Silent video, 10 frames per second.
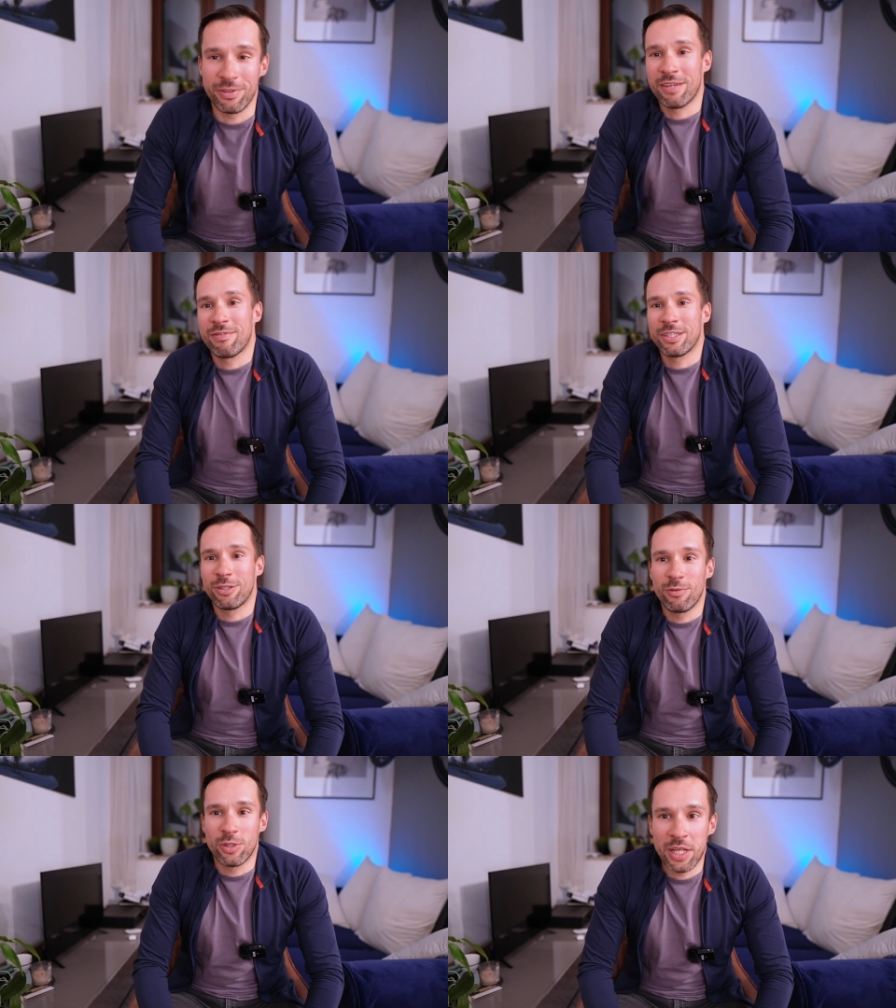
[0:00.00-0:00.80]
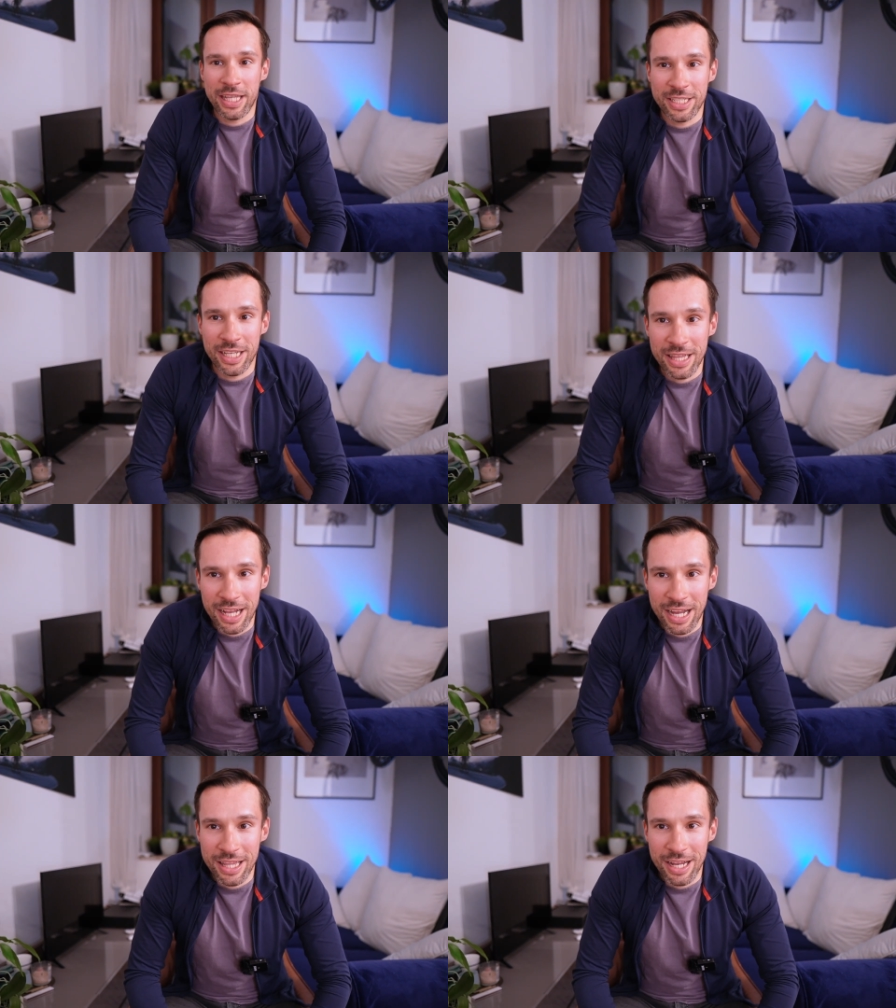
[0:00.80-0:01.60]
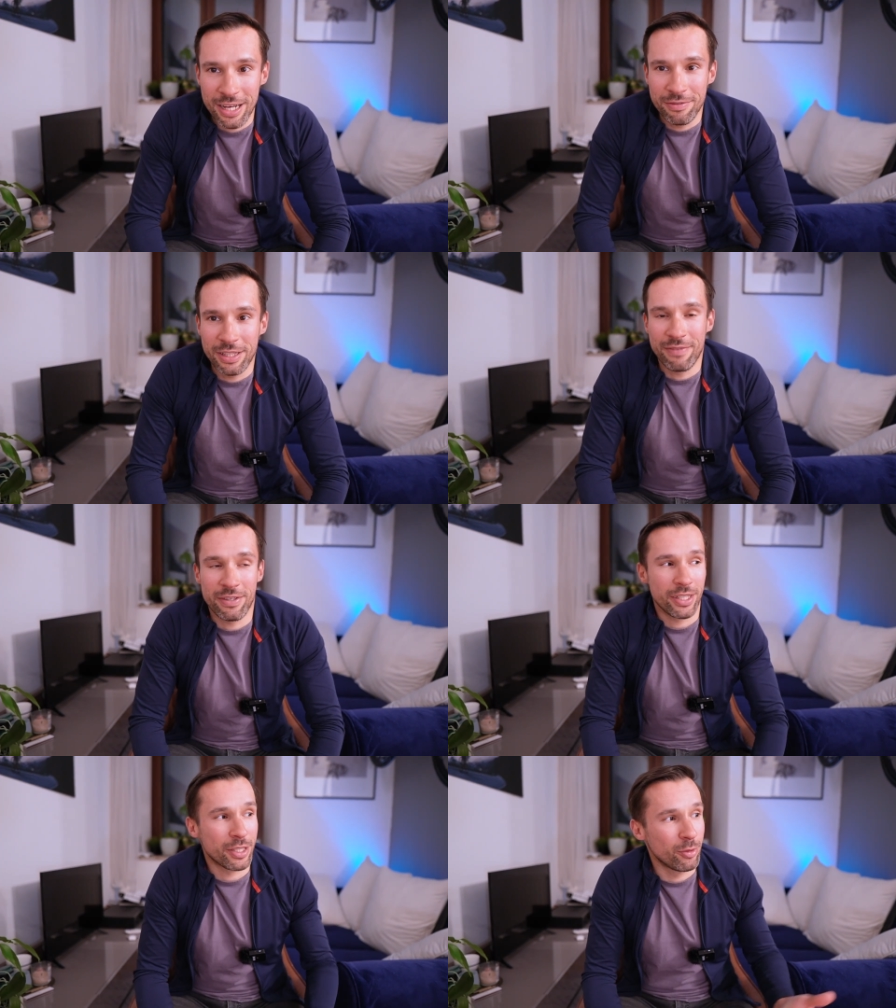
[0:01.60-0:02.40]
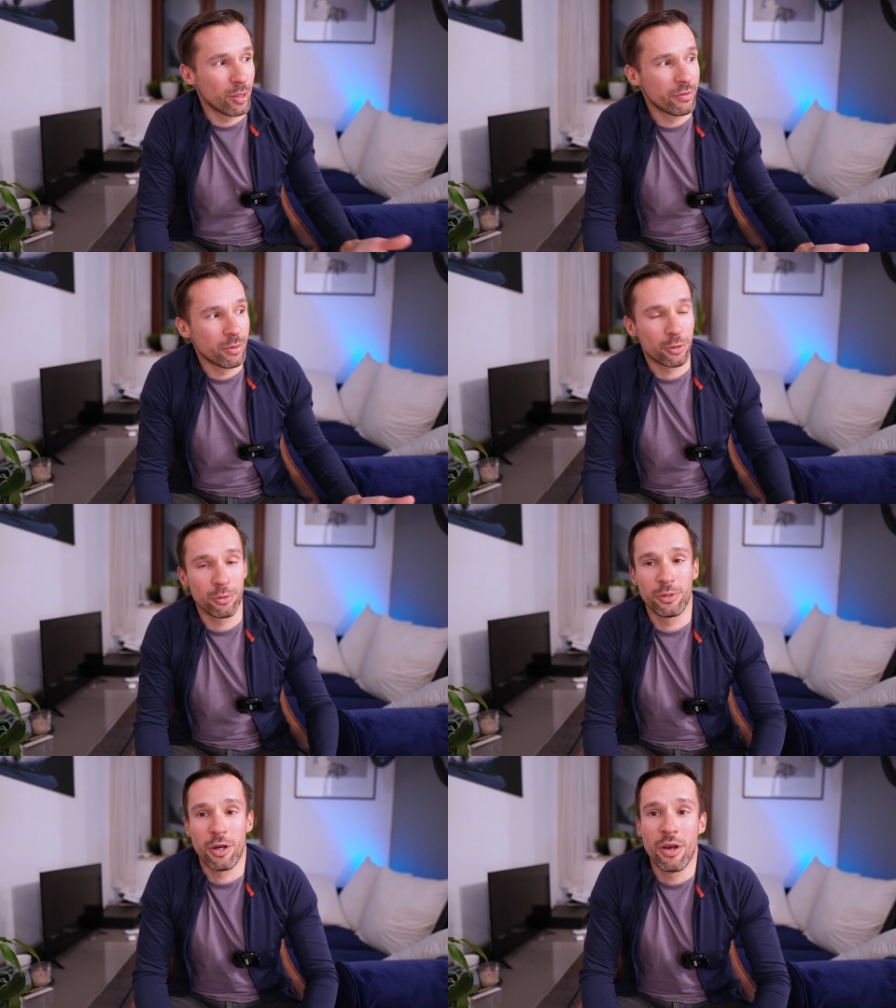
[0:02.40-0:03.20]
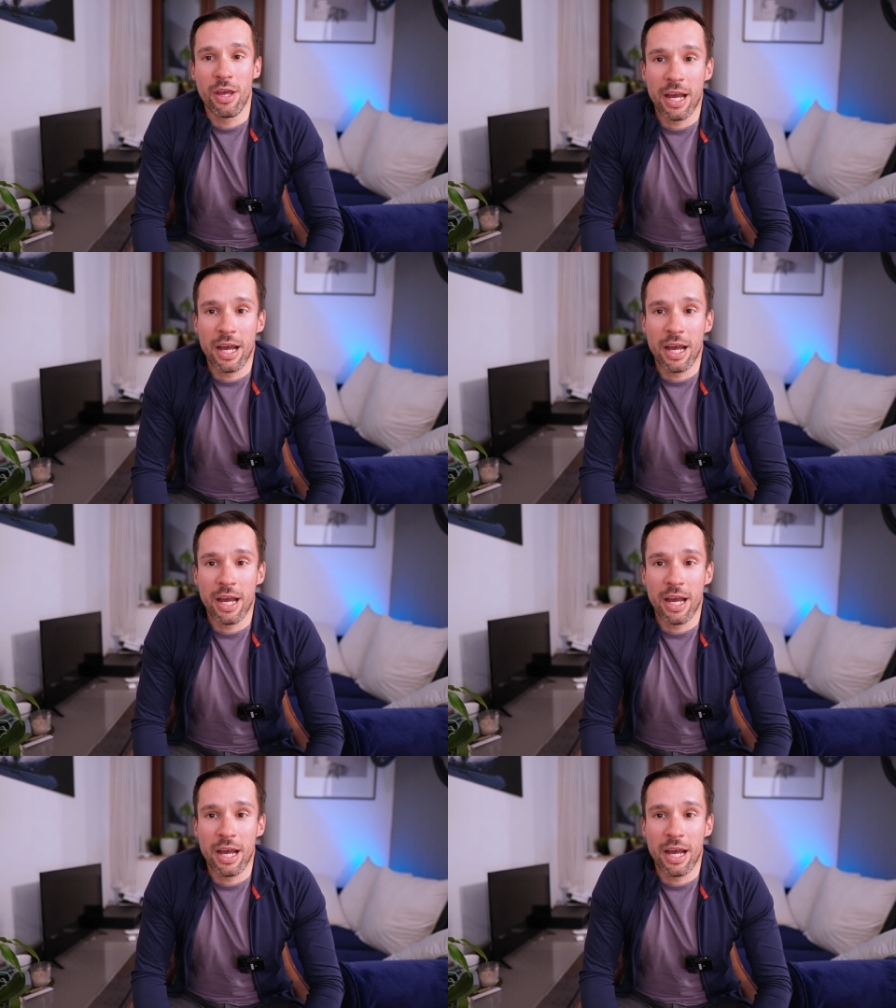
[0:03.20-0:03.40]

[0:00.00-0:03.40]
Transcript: Witam Was znowu serdecznie na kanale, witam Was w naszym domowym studio,